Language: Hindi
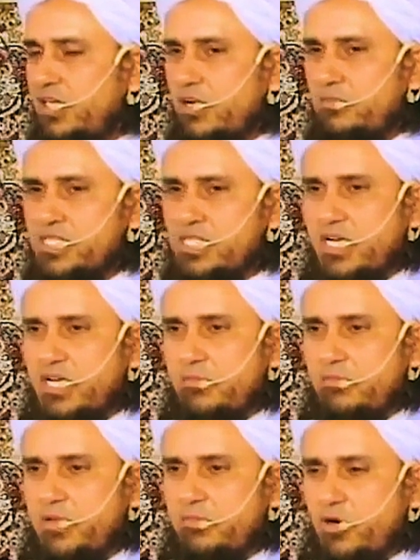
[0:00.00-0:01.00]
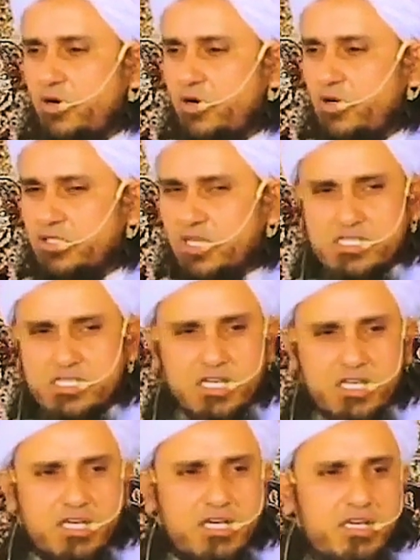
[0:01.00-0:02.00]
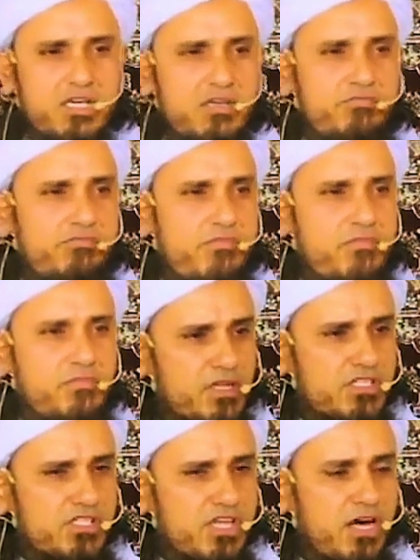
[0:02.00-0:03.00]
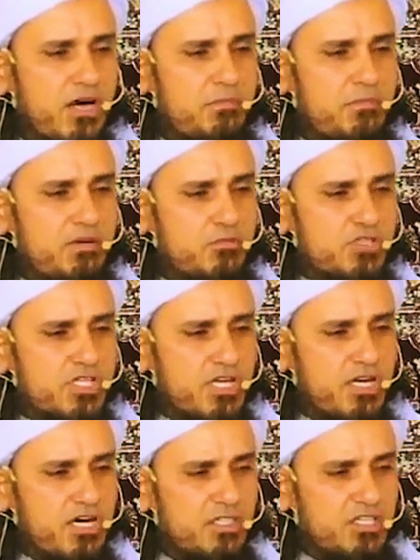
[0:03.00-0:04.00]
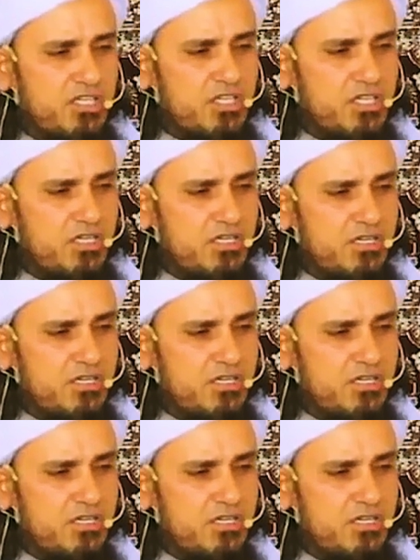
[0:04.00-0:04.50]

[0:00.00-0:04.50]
दीगर मजाहब में बहुत आसानियां हैं इस्लाम में मुश्किलात ही